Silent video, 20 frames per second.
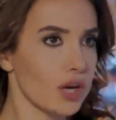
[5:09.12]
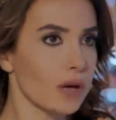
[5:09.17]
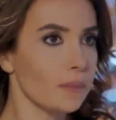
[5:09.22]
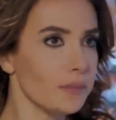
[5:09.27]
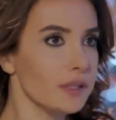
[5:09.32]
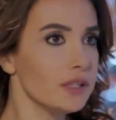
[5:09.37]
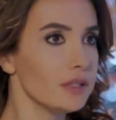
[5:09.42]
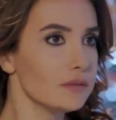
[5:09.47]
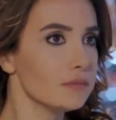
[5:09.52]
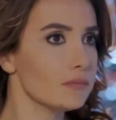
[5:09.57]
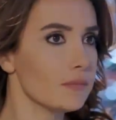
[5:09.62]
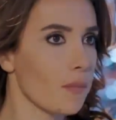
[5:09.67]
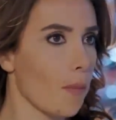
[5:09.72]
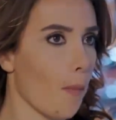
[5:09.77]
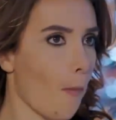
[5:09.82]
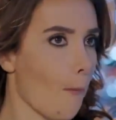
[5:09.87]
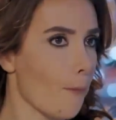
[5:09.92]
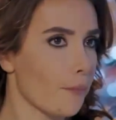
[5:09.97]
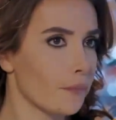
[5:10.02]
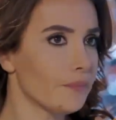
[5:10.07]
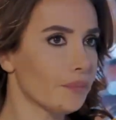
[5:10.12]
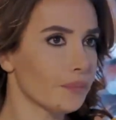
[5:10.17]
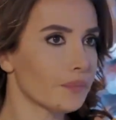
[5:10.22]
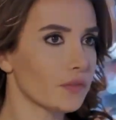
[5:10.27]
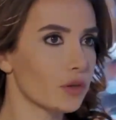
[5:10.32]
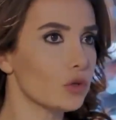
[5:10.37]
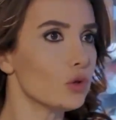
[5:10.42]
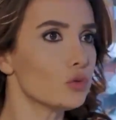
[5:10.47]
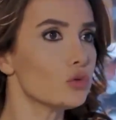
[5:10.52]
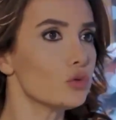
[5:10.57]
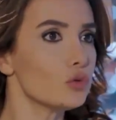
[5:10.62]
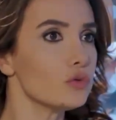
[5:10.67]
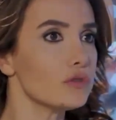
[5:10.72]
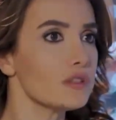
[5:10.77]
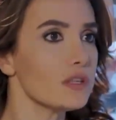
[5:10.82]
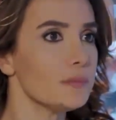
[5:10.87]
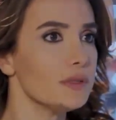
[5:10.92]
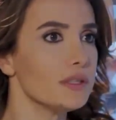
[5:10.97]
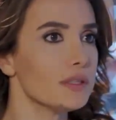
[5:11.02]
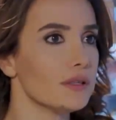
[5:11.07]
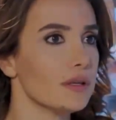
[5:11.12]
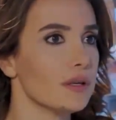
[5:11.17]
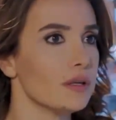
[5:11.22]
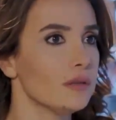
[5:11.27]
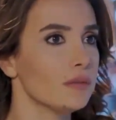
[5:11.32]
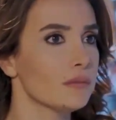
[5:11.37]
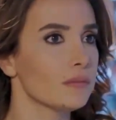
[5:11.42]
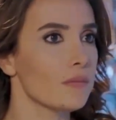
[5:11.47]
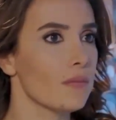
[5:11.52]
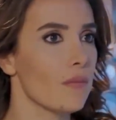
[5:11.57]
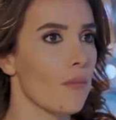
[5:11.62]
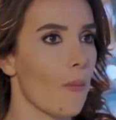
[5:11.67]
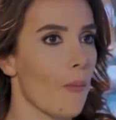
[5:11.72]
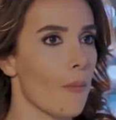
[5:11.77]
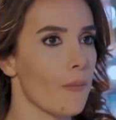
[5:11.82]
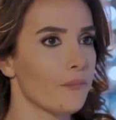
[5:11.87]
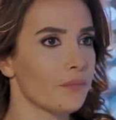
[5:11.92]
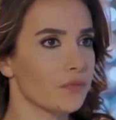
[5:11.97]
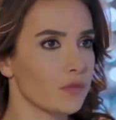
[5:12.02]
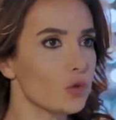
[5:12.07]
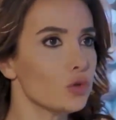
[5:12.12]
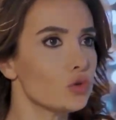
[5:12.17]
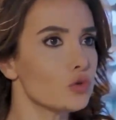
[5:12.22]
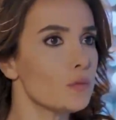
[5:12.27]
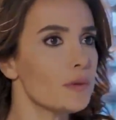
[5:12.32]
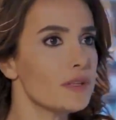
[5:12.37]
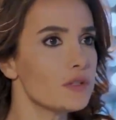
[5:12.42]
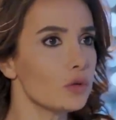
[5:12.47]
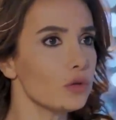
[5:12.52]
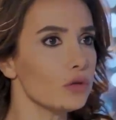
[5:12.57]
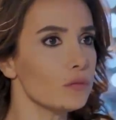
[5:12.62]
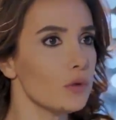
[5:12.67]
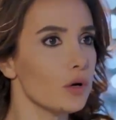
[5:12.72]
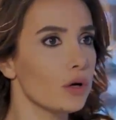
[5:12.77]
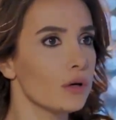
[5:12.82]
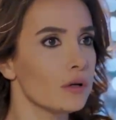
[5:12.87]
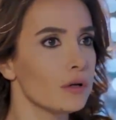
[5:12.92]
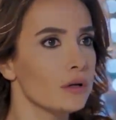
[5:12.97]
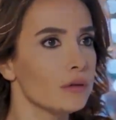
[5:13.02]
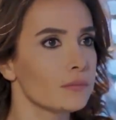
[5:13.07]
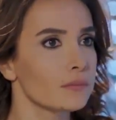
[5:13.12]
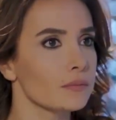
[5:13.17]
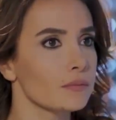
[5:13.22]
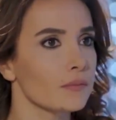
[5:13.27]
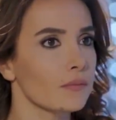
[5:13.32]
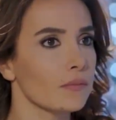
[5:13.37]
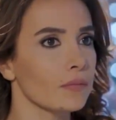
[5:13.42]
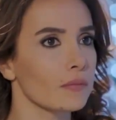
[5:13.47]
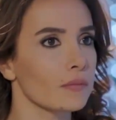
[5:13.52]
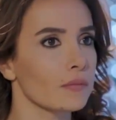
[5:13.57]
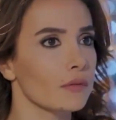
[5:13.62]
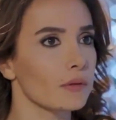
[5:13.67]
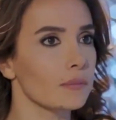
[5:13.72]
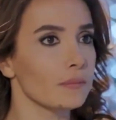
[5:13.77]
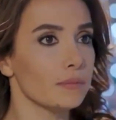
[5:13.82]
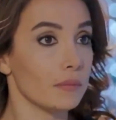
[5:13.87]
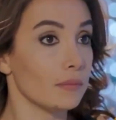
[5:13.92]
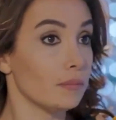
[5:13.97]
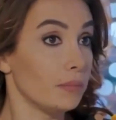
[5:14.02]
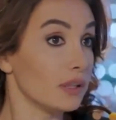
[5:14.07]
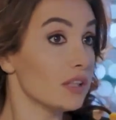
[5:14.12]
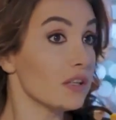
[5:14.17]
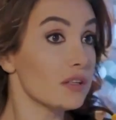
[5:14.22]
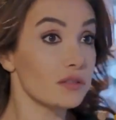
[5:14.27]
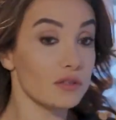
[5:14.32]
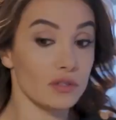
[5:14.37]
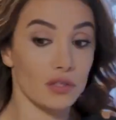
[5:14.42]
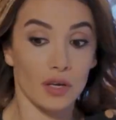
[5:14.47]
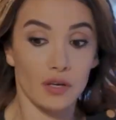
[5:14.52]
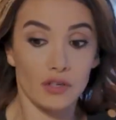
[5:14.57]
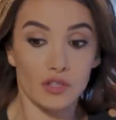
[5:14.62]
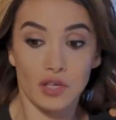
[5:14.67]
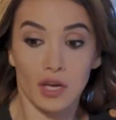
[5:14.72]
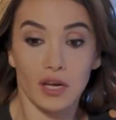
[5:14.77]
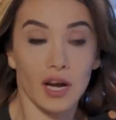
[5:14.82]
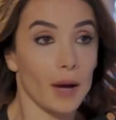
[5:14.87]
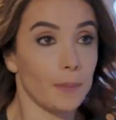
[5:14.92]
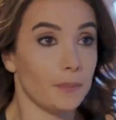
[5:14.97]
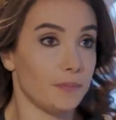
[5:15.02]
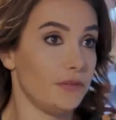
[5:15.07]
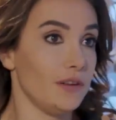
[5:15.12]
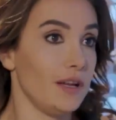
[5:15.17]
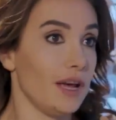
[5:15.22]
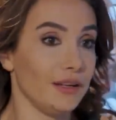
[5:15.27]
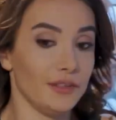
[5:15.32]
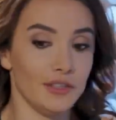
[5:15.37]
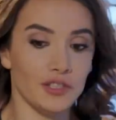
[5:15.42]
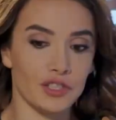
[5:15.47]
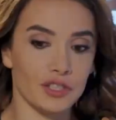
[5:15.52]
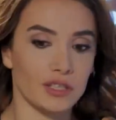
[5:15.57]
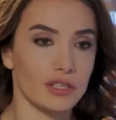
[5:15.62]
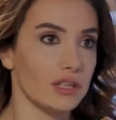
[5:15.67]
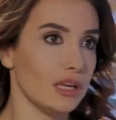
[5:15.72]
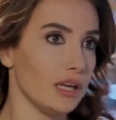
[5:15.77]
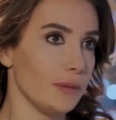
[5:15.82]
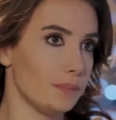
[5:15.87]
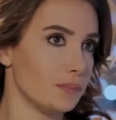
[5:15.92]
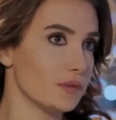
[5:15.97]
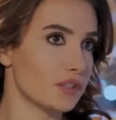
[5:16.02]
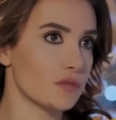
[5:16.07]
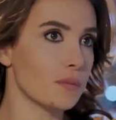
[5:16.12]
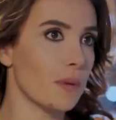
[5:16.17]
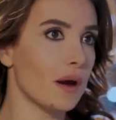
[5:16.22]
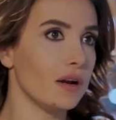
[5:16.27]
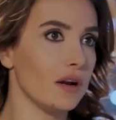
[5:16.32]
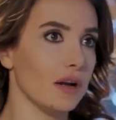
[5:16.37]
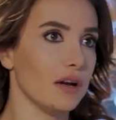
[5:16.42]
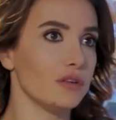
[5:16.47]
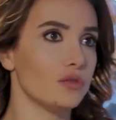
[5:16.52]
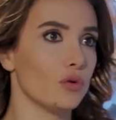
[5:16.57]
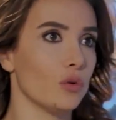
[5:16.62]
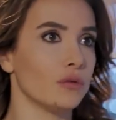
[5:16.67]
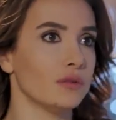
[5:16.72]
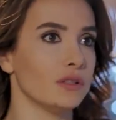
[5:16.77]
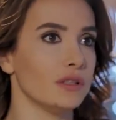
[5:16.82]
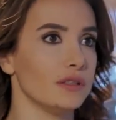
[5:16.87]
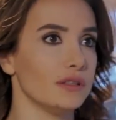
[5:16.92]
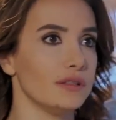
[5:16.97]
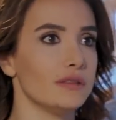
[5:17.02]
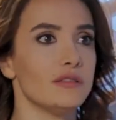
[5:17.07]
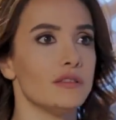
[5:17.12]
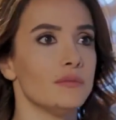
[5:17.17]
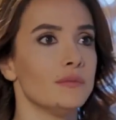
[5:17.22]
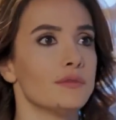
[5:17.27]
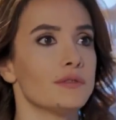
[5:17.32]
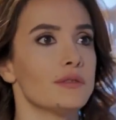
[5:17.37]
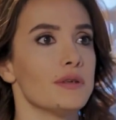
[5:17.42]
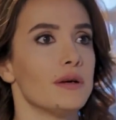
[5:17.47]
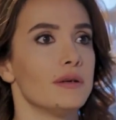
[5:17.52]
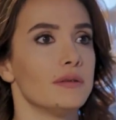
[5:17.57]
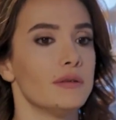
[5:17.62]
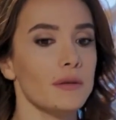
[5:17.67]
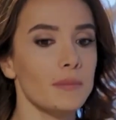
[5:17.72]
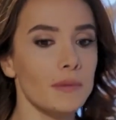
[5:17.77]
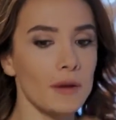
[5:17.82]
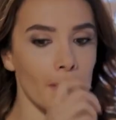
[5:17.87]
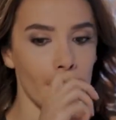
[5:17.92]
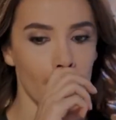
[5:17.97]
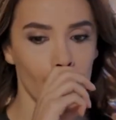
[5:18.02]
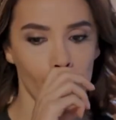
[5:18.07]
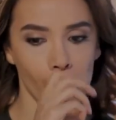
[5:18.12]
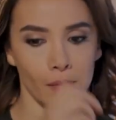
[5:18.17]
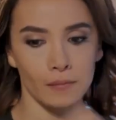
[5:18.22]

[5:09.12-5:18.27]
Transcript: لا بالعكس كنا نطلع مشاوير وكنا نسهر على طول وكان يشرب ويوصيلي انا كمان على المشروب بس ما كنت اقدر اشرب